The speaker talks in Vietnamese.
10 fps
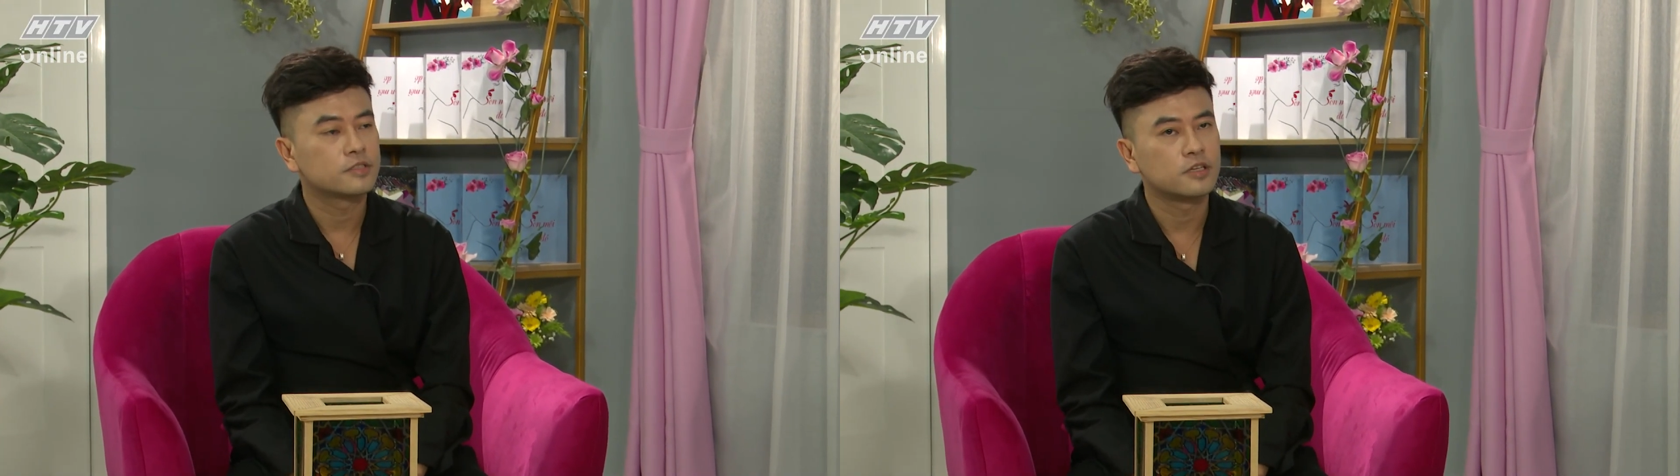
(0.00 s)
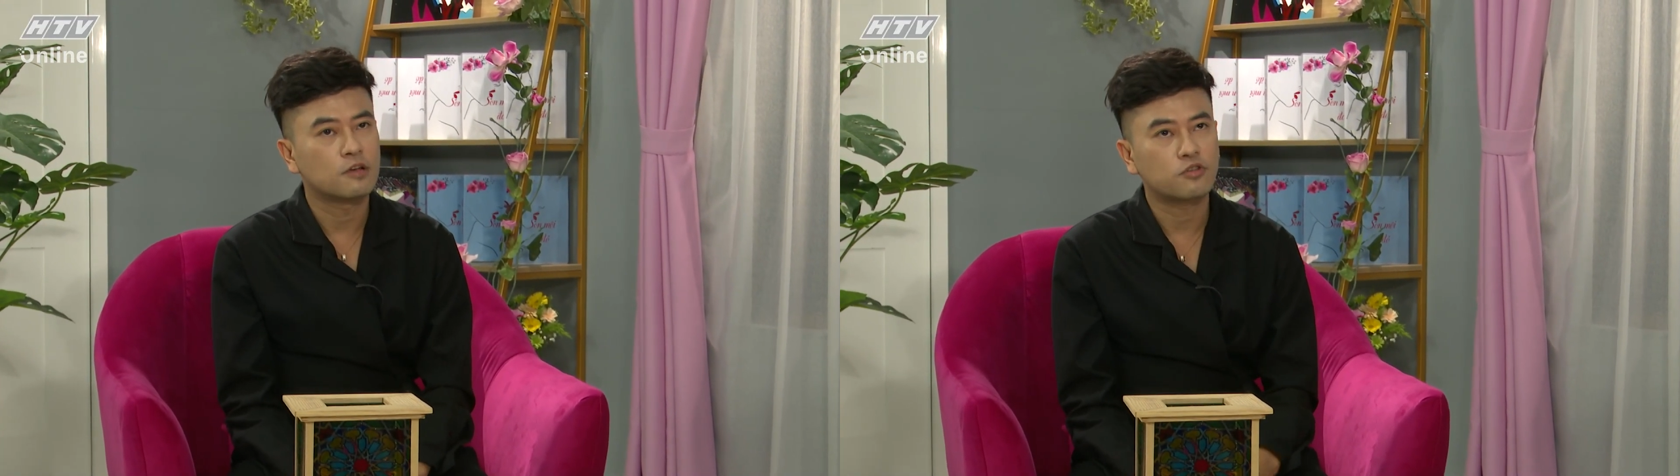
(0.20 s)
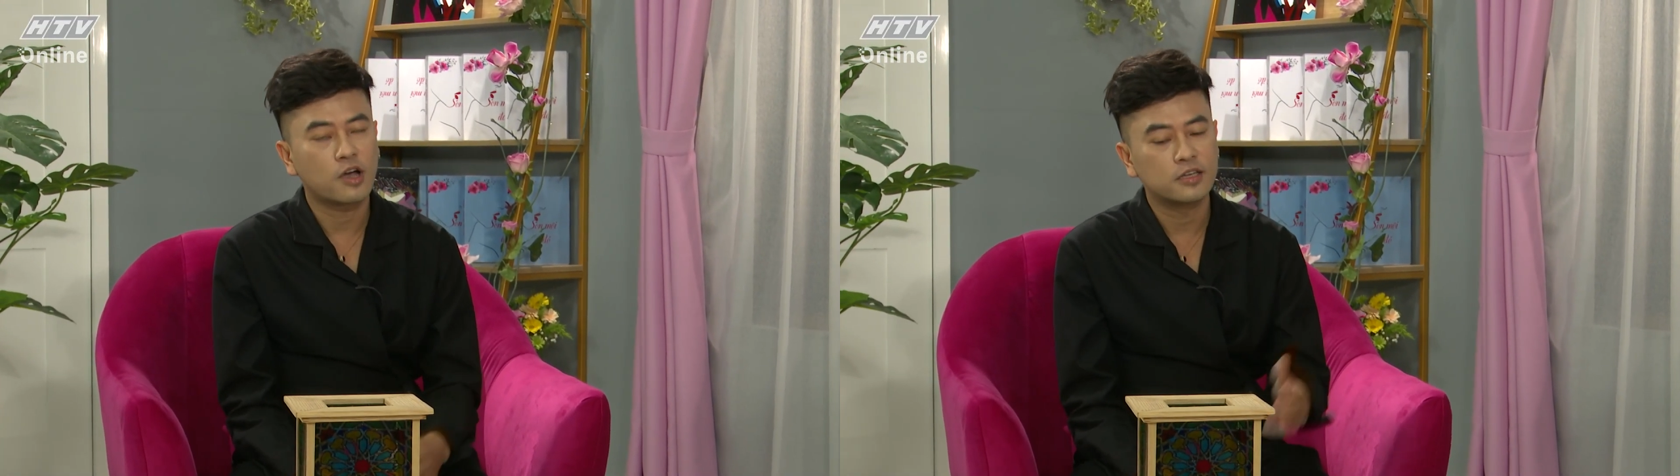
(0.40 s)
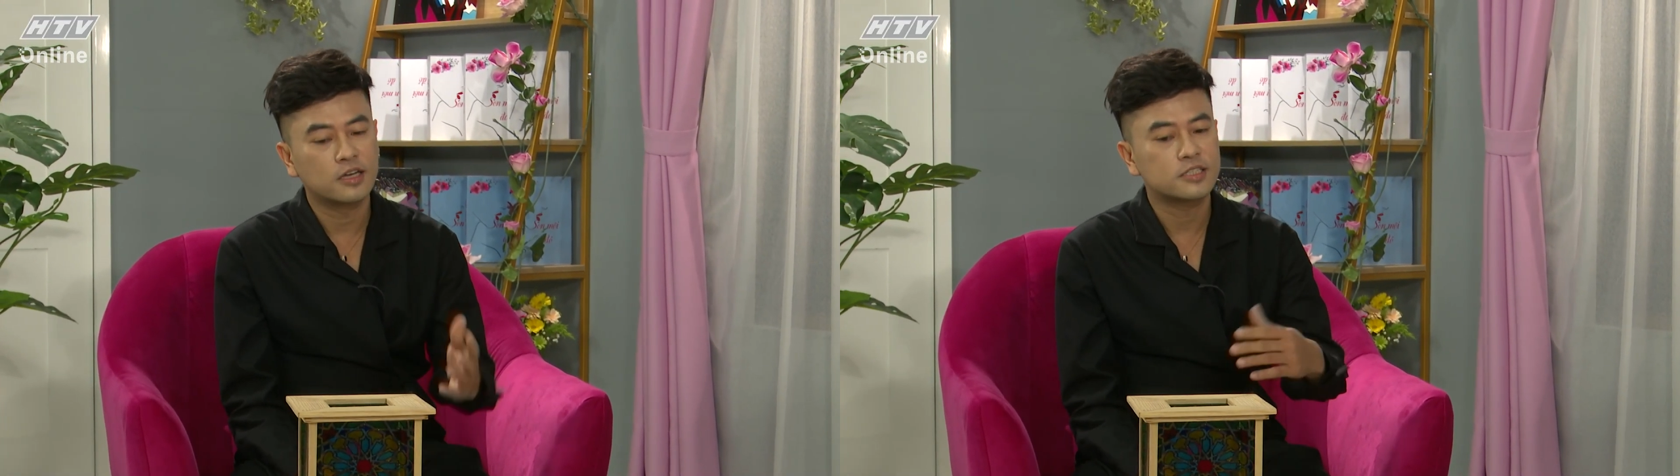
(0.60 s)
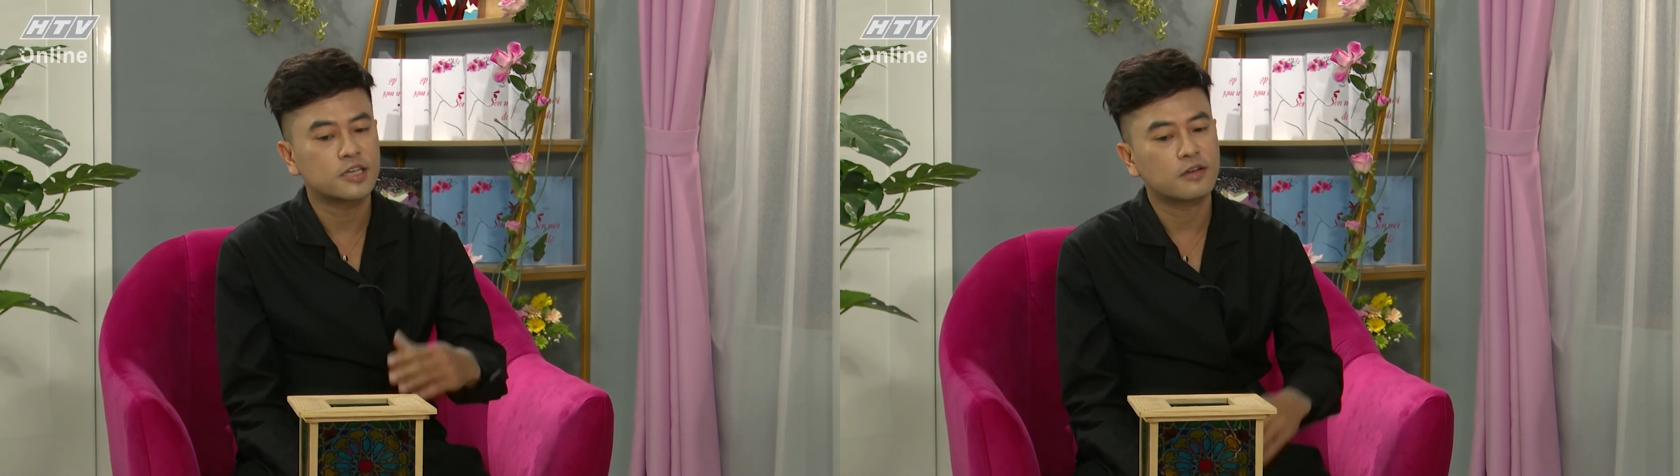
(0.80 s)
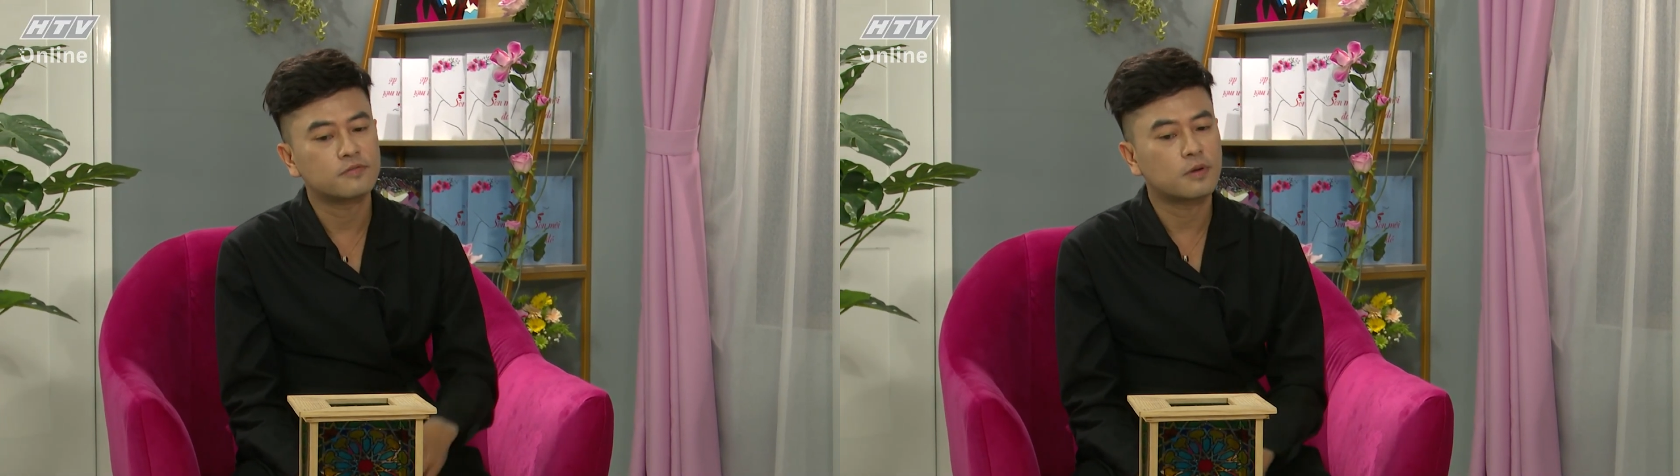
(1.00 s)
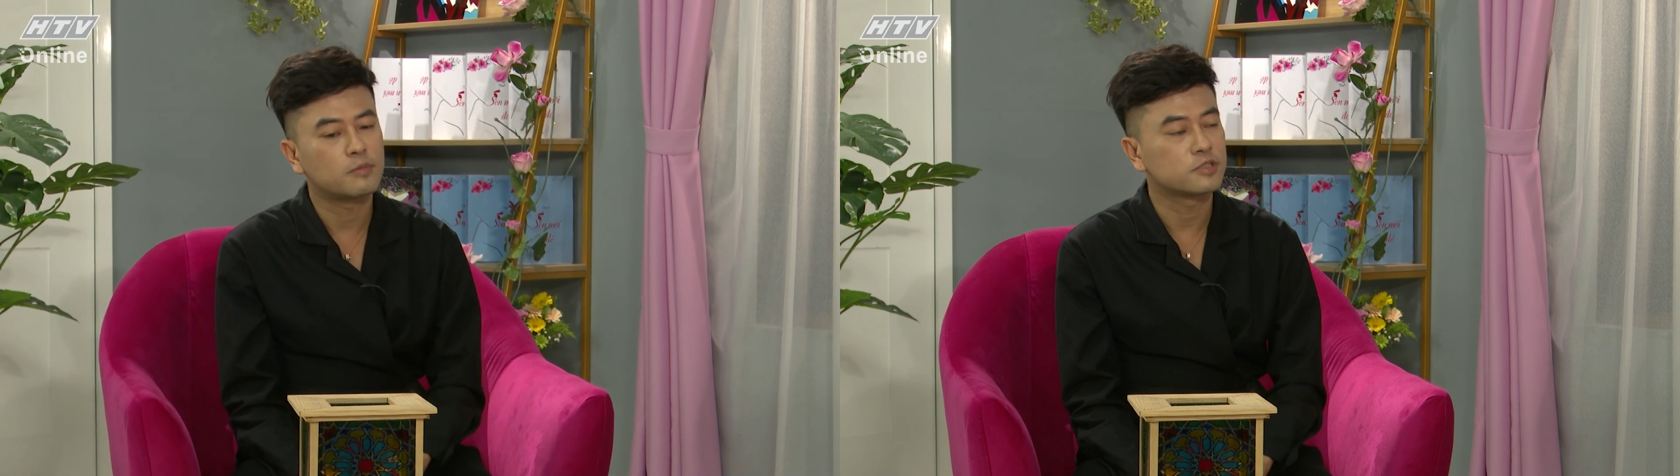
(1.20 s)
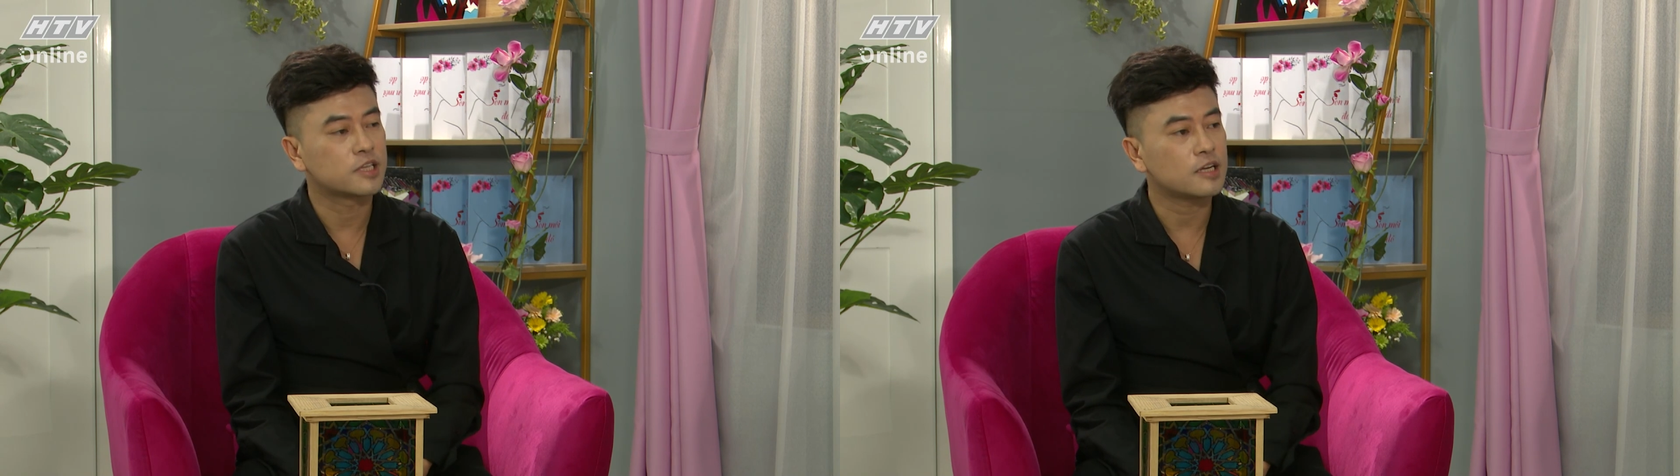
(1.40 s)
sự giao thoa giữa ánh sáng và
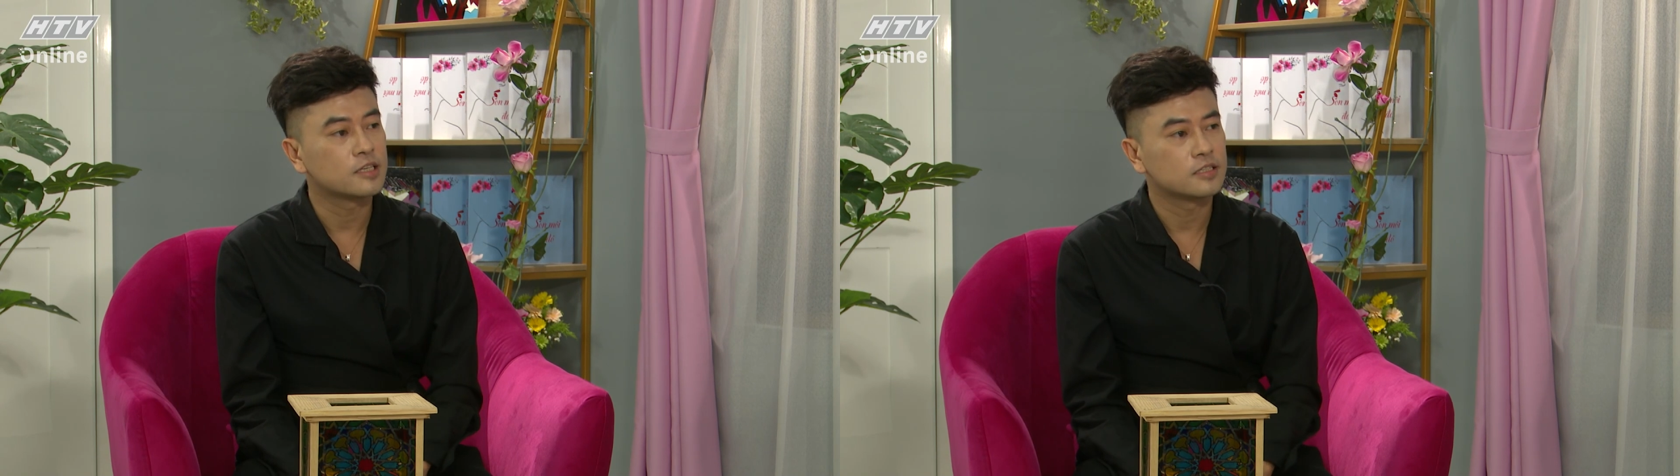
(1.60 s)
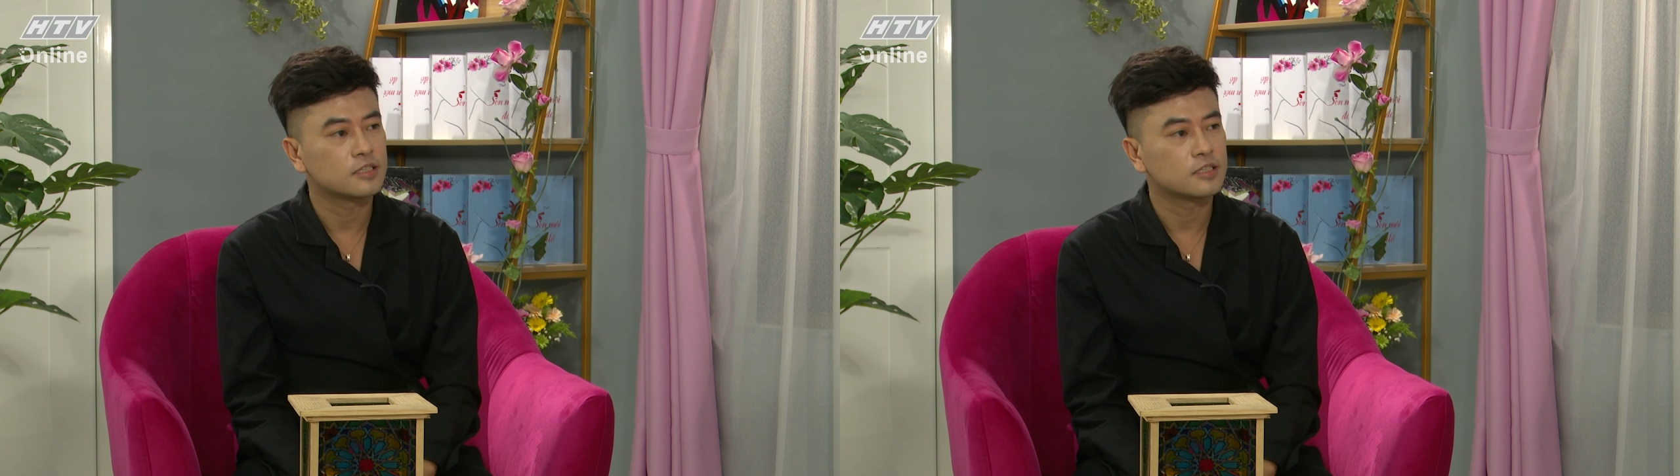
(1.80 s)
màu sắc